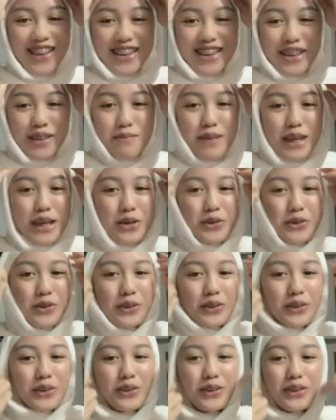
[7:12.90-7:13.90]
aku aja
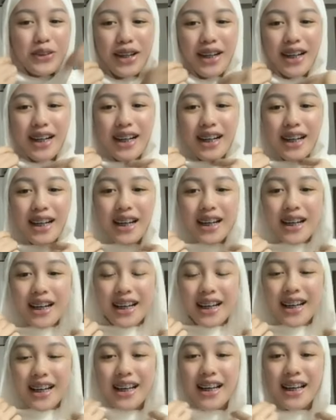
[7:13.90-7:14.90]
bingung
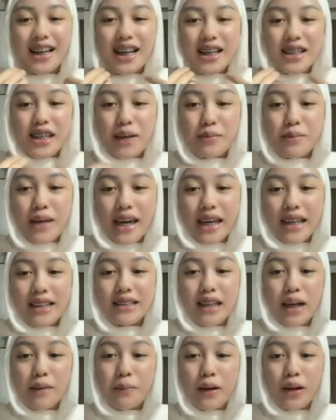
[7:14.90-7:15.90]
yang
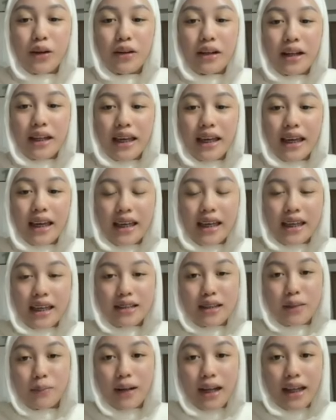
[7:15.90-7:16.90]
biayain siapa Loli?
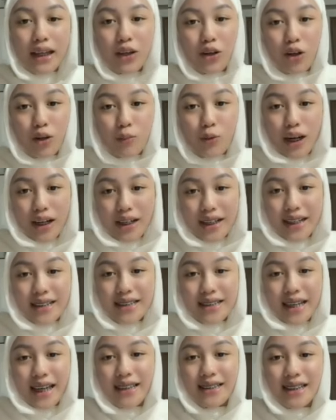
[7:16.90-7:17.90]
ya siapa lagi kalau bukan
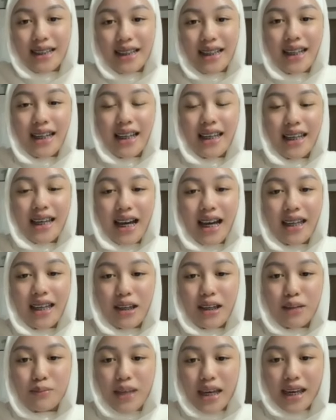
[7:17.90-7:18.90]
diri saya sendiri ya
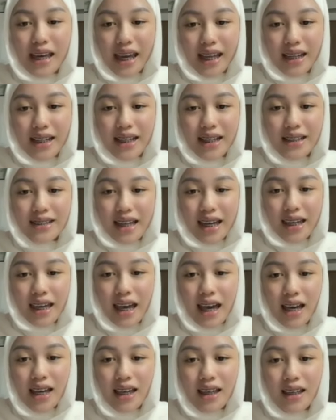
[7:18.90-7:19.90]
yang ngebiayain diri
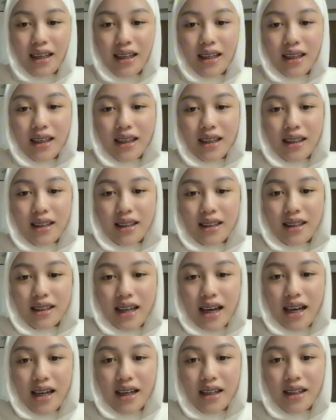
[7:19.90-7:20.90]
saya
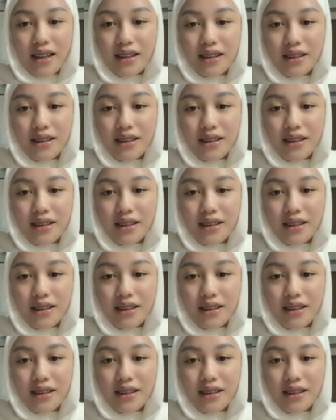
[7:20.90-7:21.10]
ya